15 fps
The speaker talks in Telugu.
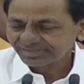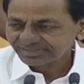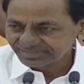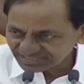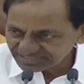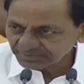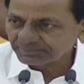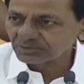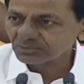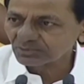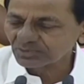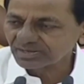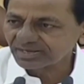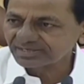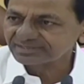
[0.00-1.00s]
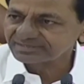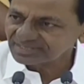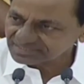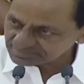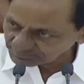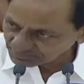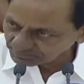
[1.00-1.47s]
ఈ దేశ పౌరులుగా ఈ
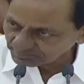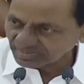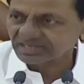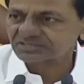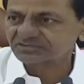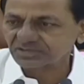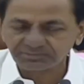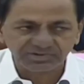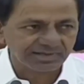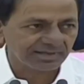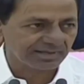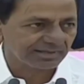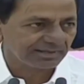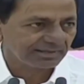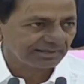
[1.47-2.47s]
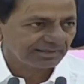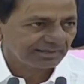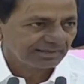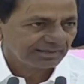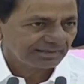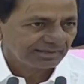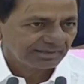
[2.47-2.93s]
దేశంలో భాగస్వాములుగా
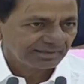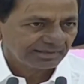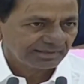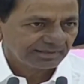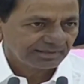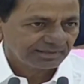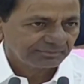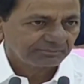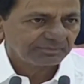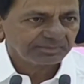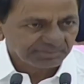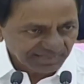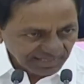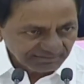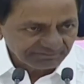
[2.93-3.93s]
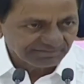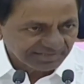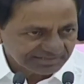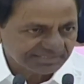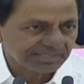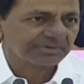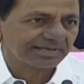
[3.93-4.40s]
మీ మెడలు
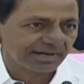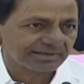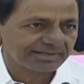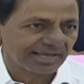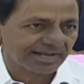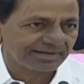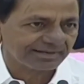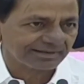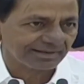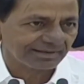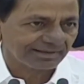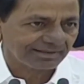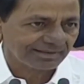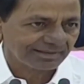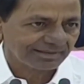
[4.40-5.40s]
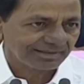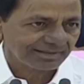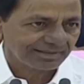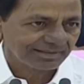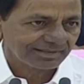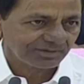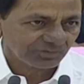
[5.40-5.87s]
వంచుతాం గ్యారంటీగా
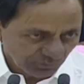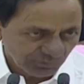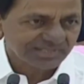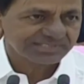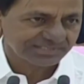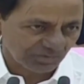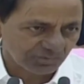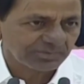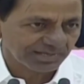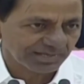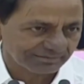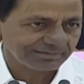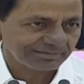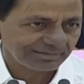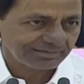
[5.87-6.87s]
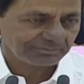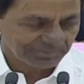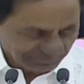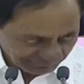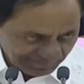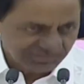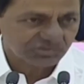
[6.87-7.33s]
నువ్వు తావు మెడల్
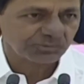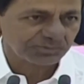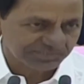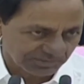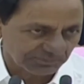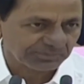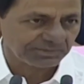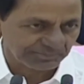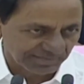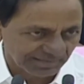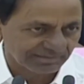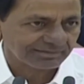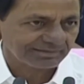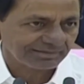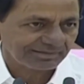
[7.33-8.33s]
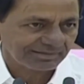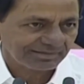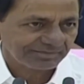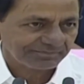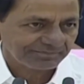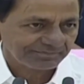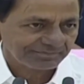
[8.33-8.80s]
మేము మంచి చూపిస్తాం నీ మెడల్
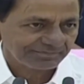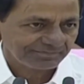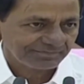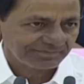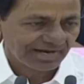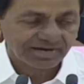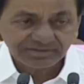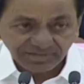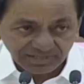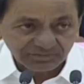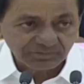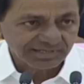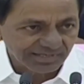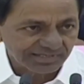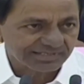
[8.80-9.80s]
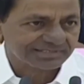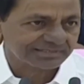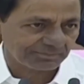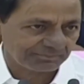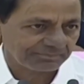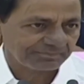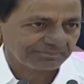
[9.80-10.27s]
అడుగు అడుగు
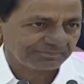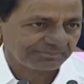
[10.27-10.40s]
నిలదీస్తాం